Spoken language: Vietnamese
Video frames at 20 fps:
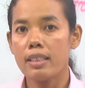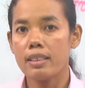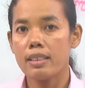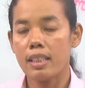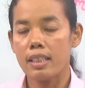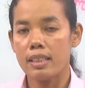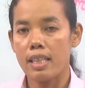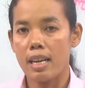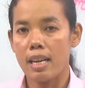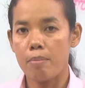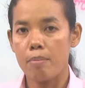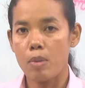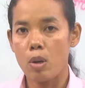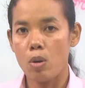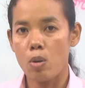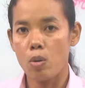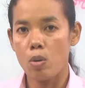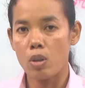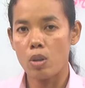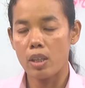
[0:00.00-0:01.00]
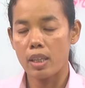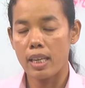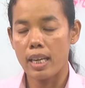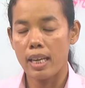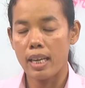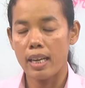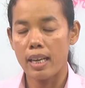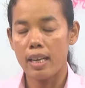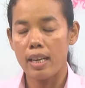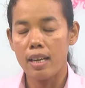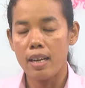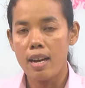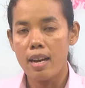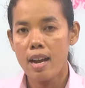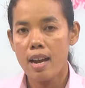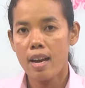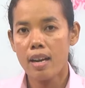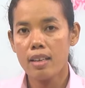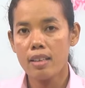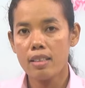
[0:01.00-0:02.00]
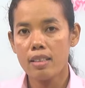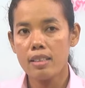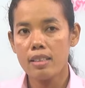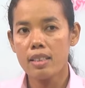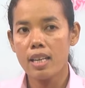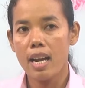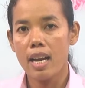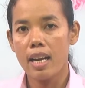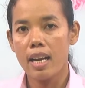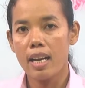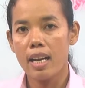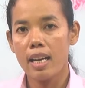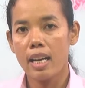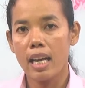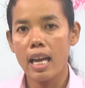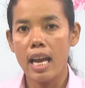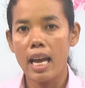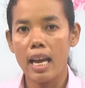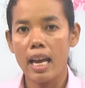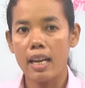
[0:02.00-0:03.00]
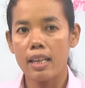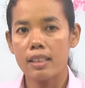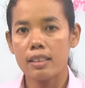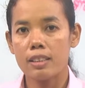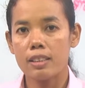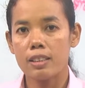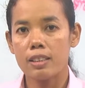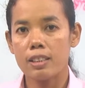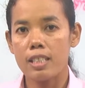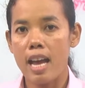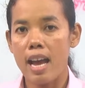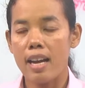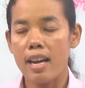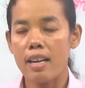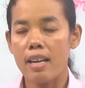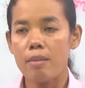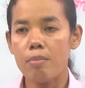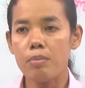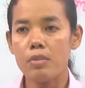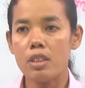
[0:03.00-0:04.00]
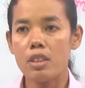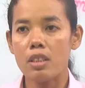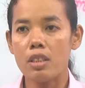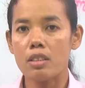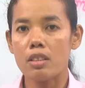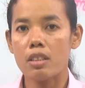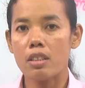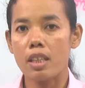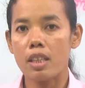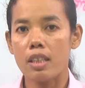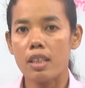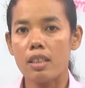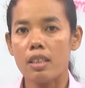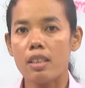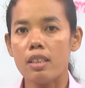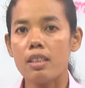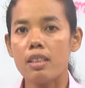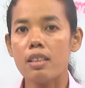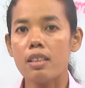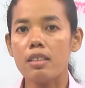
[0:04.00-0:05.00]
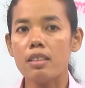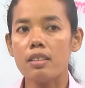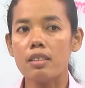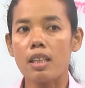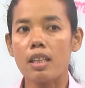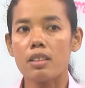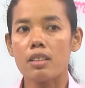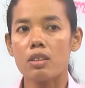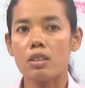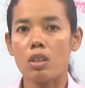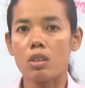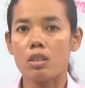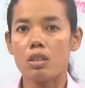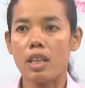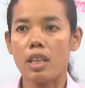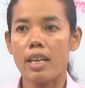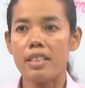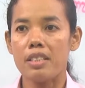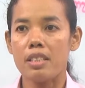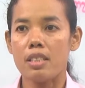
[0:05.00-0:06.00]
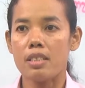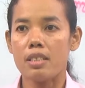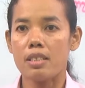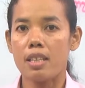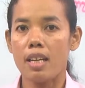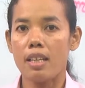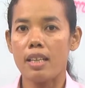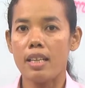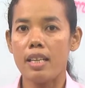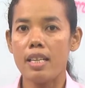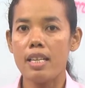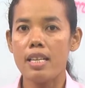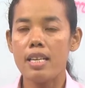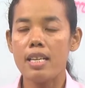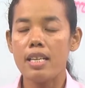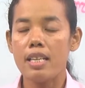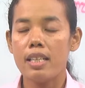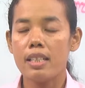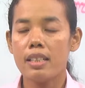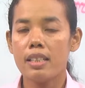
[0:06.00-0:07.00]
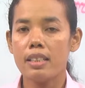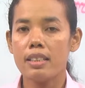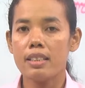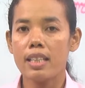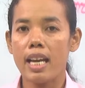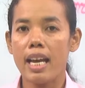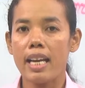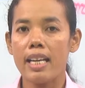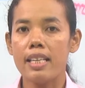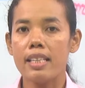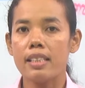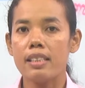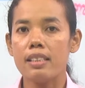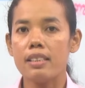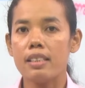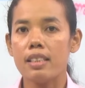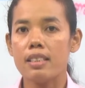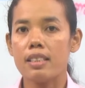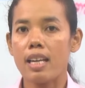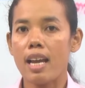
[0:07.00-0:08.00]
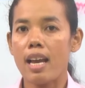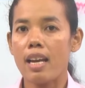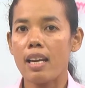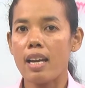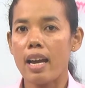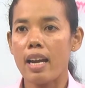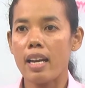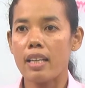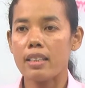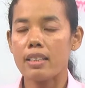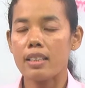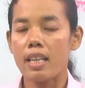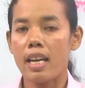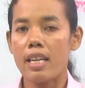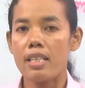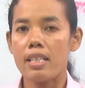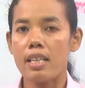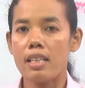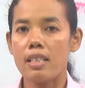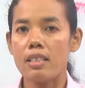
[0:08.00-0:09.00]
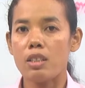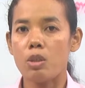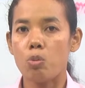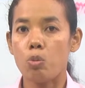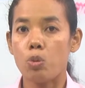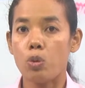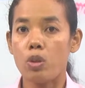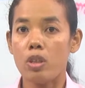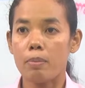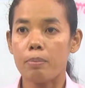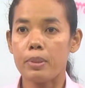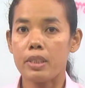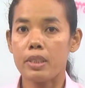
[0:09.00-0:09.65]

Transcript: nhà bố cái nào hai sạ hàng đám dương sang kẹt khơi tại sốt tại chỉ sạn ấy nị sai cứ chỉ sạn đây là sai nơi chỉ muối nắng